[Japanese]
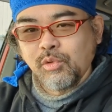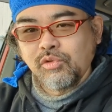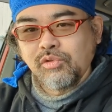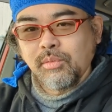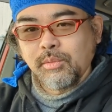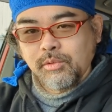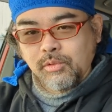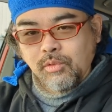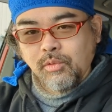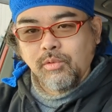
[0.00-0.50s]
もっ
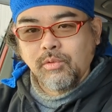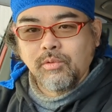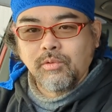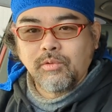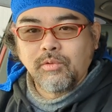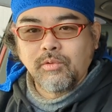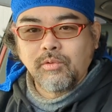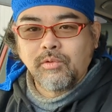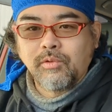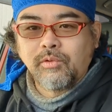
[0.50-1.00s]
ともっと動画を
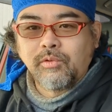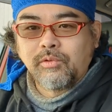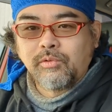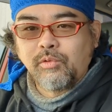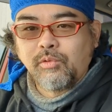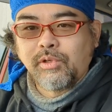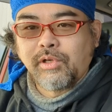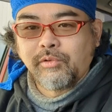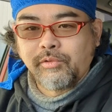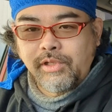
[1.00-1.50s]

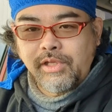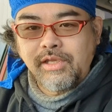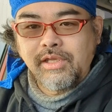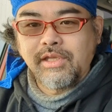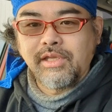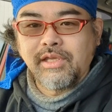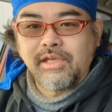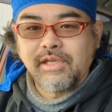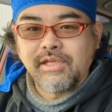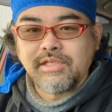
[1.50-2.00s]
ね、
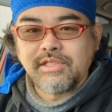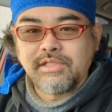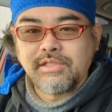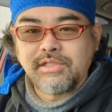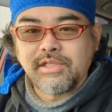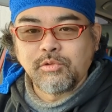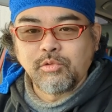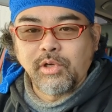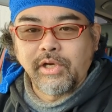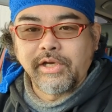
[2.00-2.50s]
え
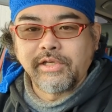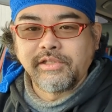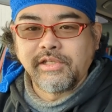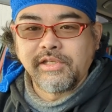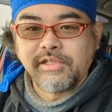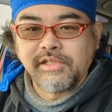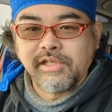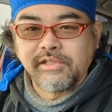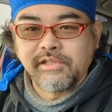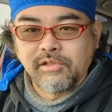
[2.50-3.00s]
ちゃんと上げて
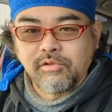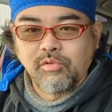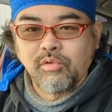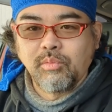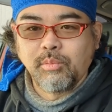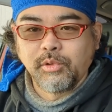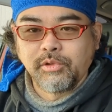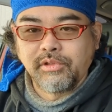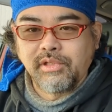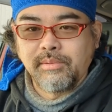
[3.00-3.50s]
いきたいなと
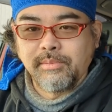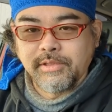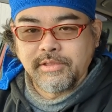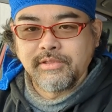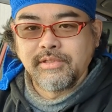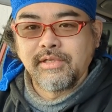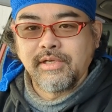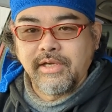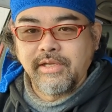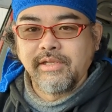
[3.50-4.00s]
思っていま
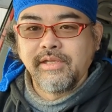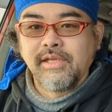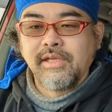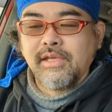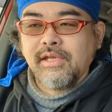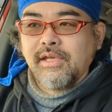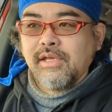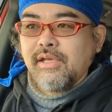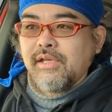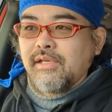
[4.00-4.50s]
す。はい、
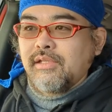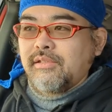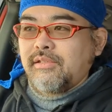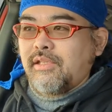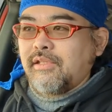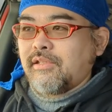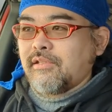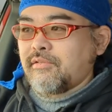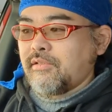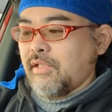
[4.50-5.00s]

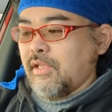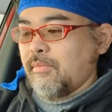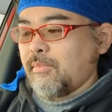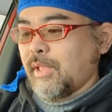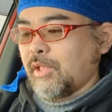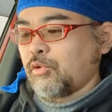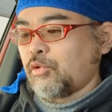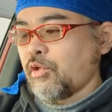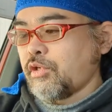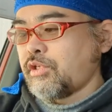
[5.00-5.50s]
でですね、
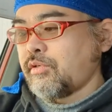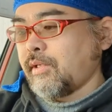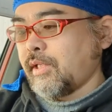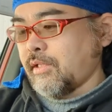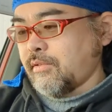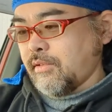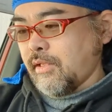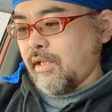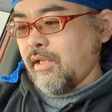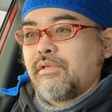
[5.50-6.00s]
まあ、今年は
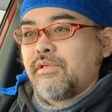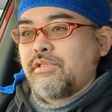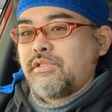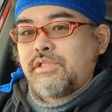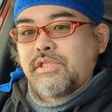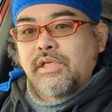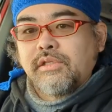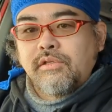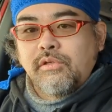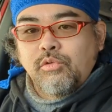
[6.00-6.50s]
ですね、
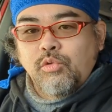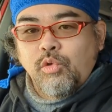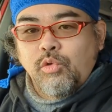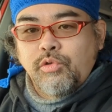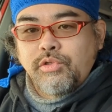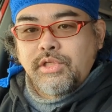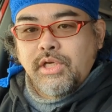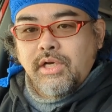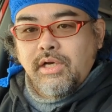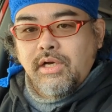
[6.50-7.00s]
チャンネル登
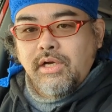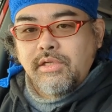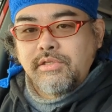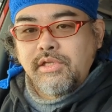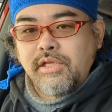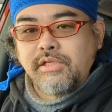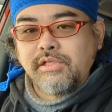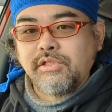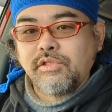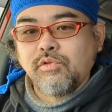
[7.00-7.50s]
録者
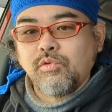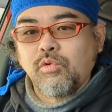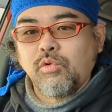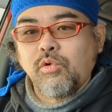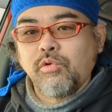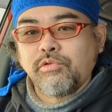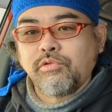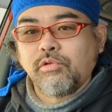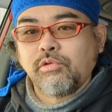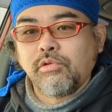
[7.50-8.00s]
1000人を
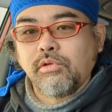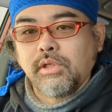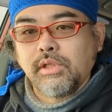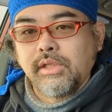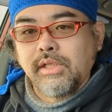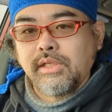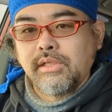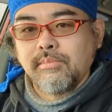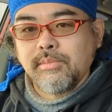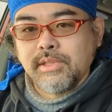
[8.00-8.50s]
超すことが
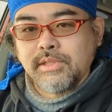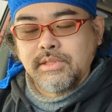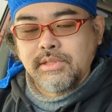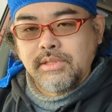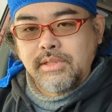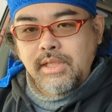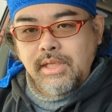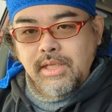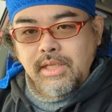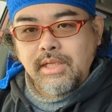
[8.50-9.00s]
できまし
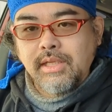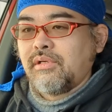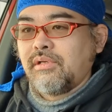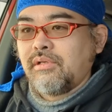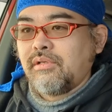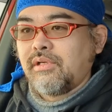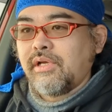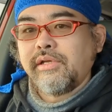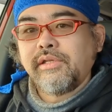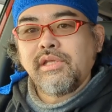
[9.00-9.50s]
て、
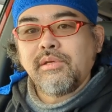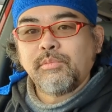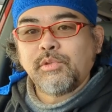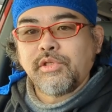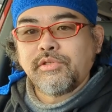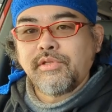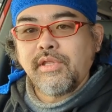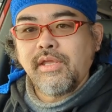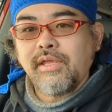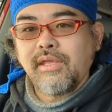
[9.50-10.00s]
来年も
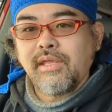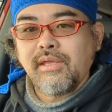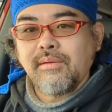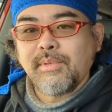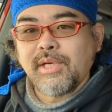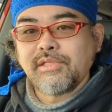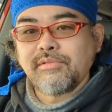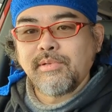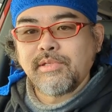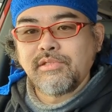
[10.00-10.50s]
ですね、えー、
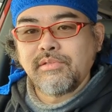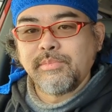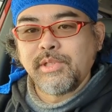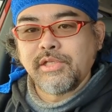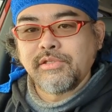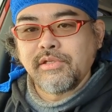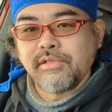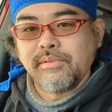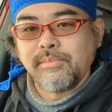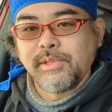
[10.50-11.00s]
ますます皆
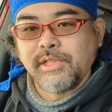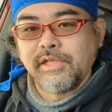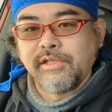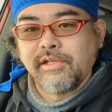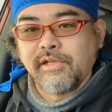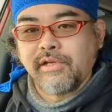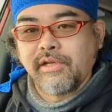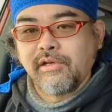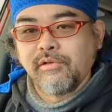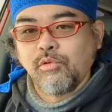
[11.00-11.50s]
さんに見てい
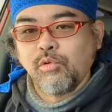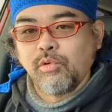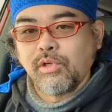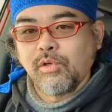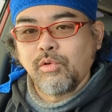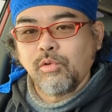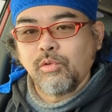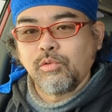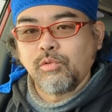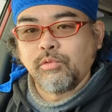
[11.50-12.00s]
ただける
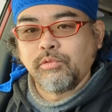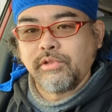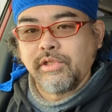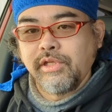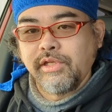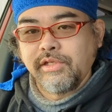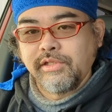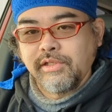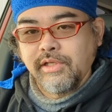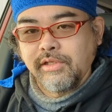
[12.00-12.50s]
動画を撮って
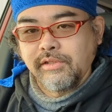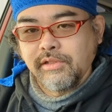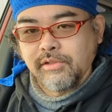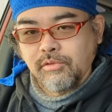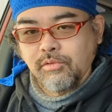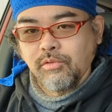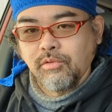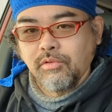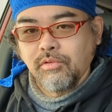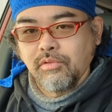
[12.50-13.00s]
いきたいな
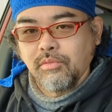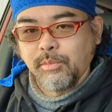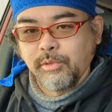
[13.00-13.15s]
と思っ